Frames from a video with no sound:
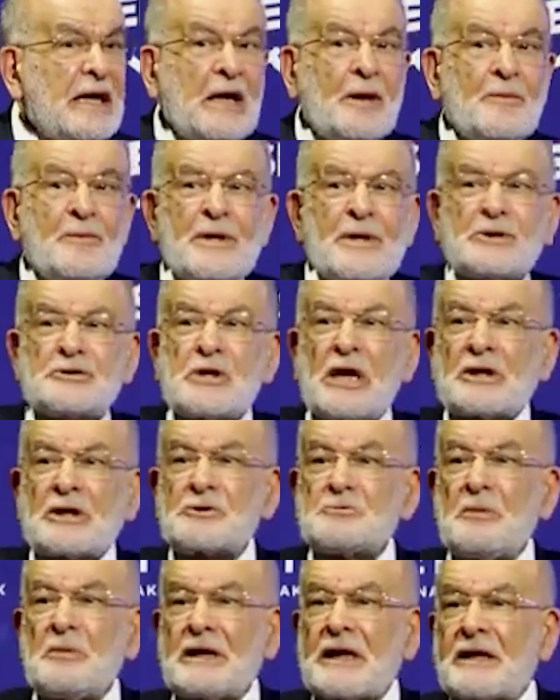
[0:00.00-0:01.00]
ilmi
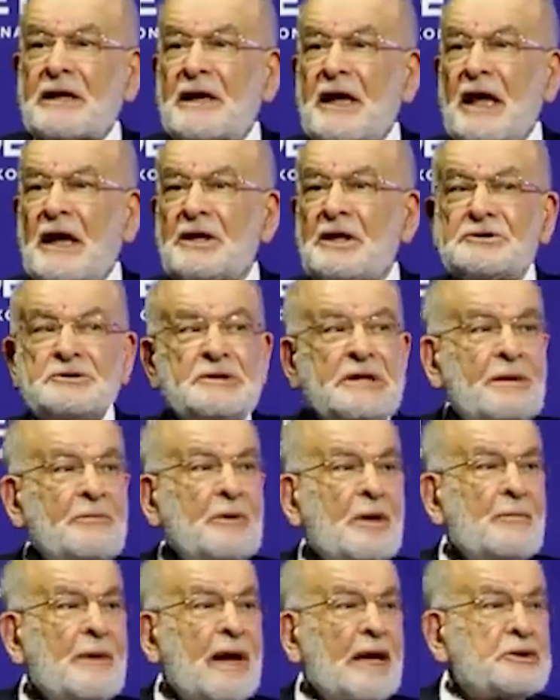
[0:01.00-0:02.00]
çalışmaları
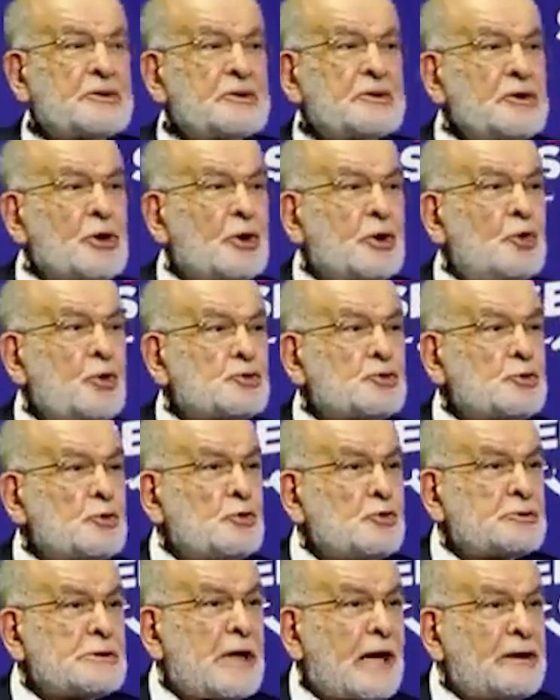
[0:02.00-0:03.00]
geliştirebilmek için
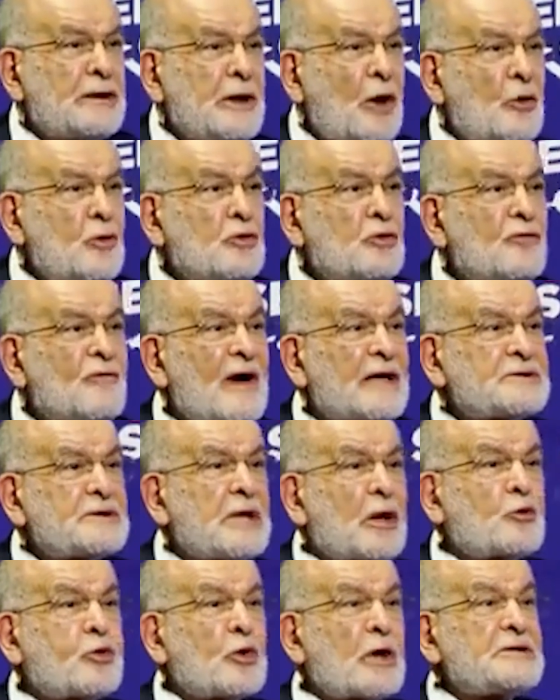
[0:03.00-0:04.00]
200'ün üzerinde
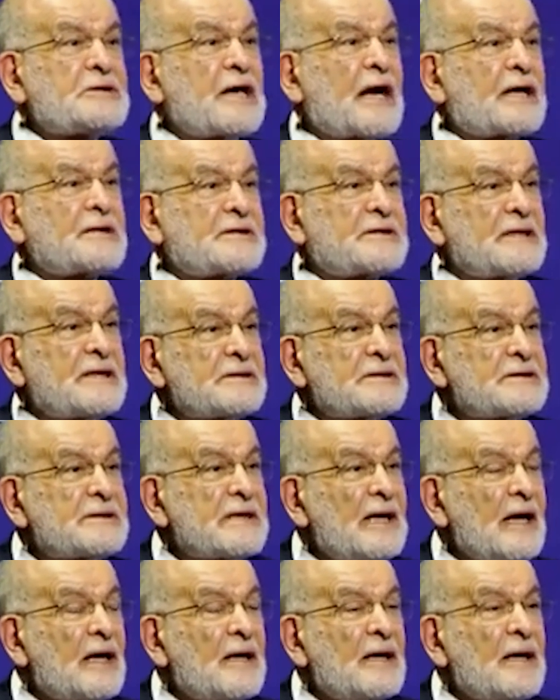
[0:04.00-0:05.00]
üniversite
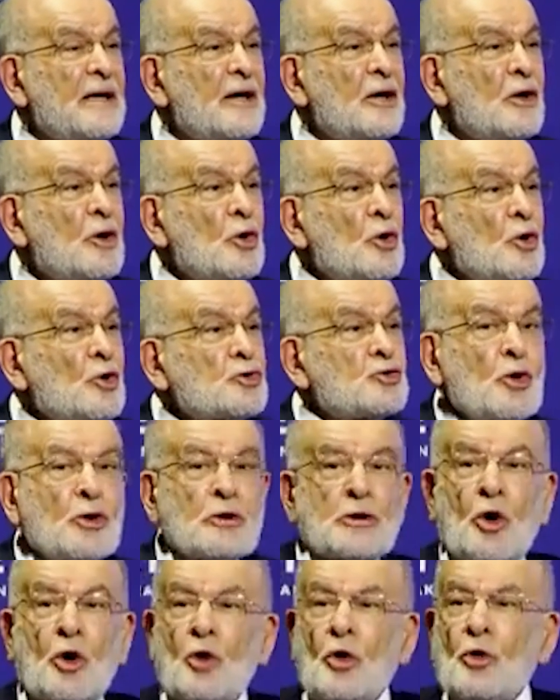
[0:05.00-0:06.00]
kuracaksınız.
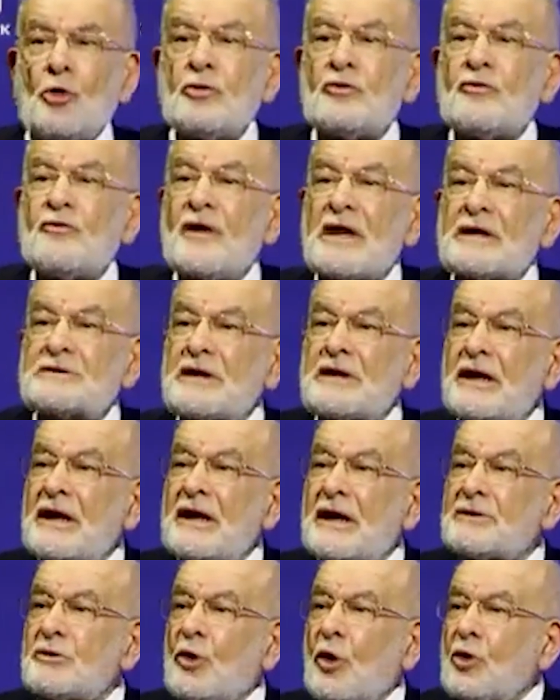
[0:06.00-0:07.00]
Sonra o
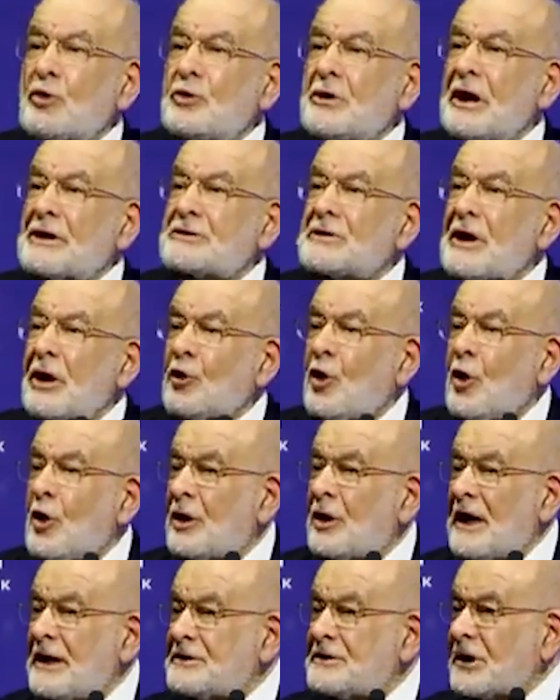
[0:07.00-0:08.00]
üniversitelerde okuyacak
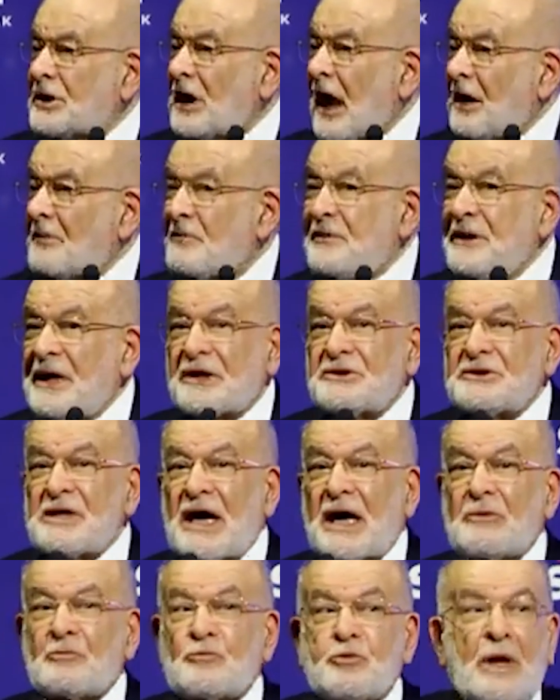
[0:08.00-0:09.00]
öğrenci
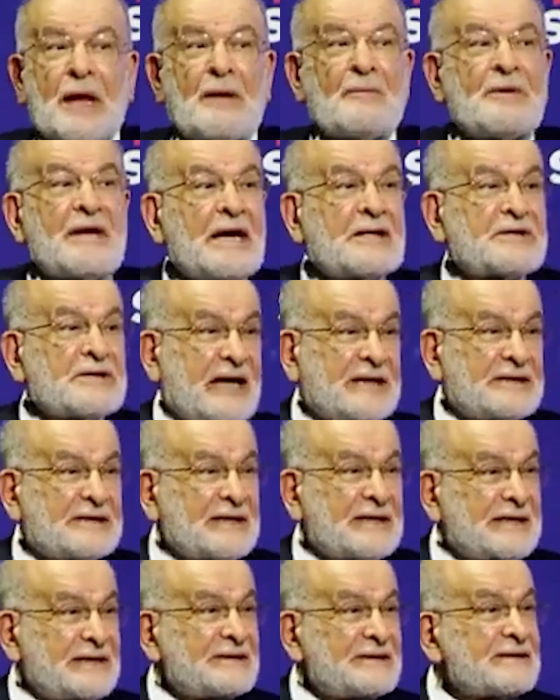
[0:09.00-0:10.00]
kalmayacak,
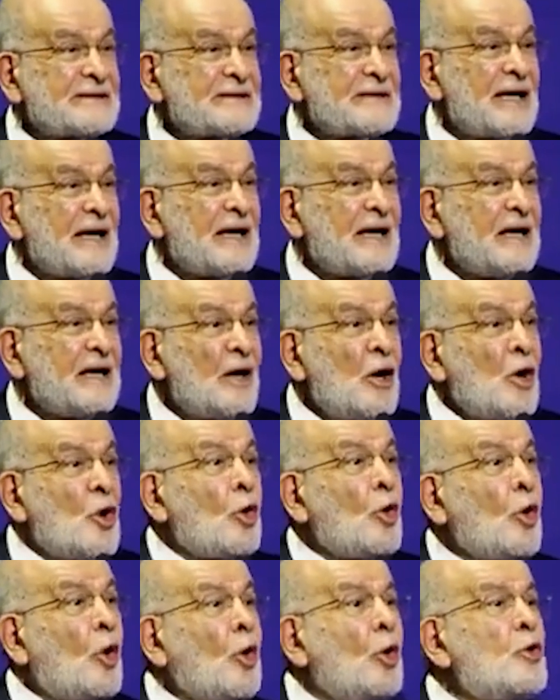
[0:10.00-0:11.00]
bulamayacaksınız.
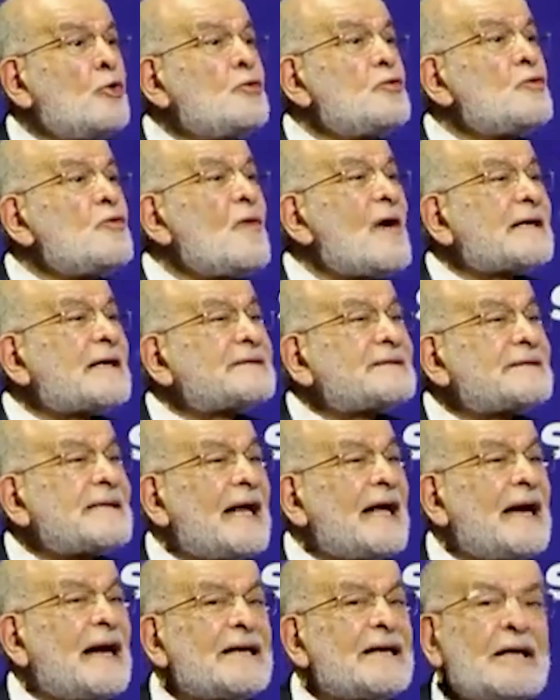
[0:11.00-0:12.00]
O
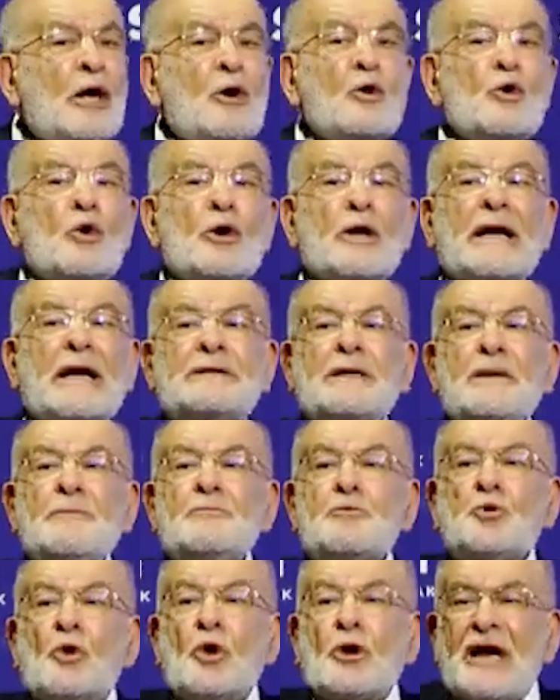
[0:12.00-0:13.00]
üniversitelerde
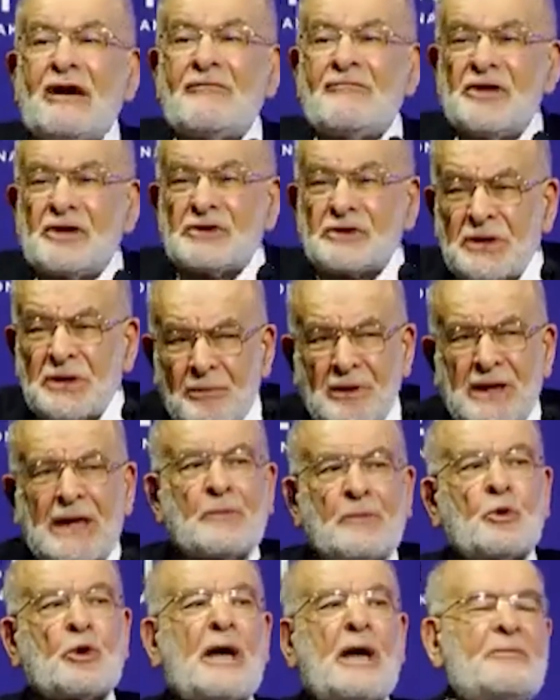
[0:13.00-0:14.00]
öğretim görevlisi
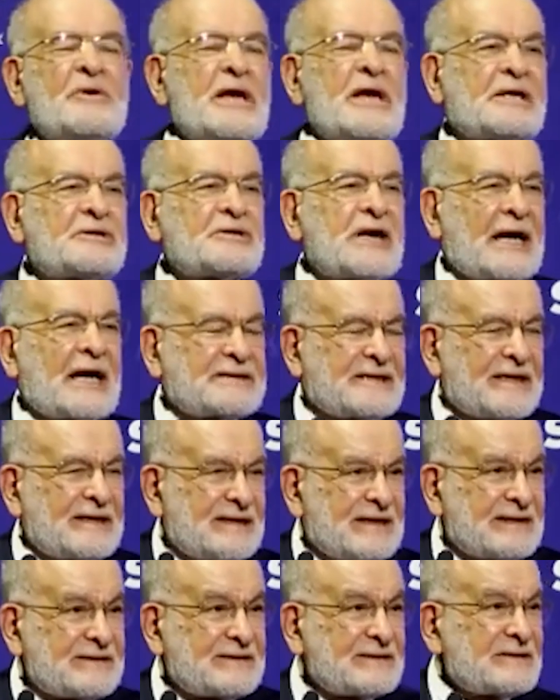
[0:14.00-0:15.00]
bile
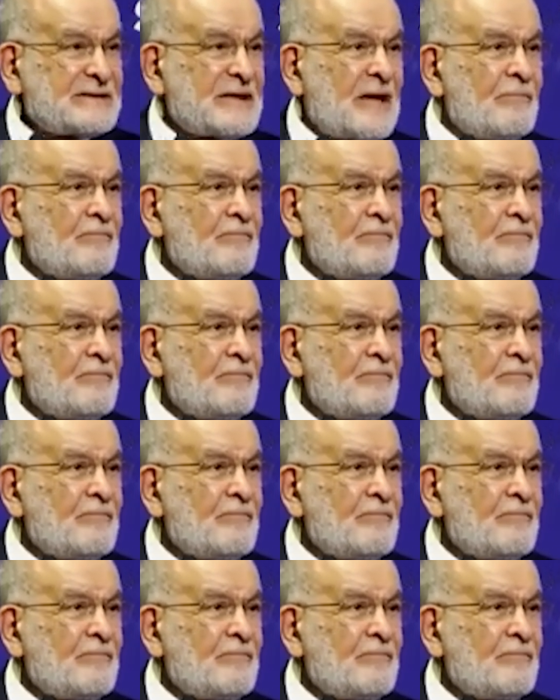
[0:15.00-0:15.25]
bulamayacaksınız.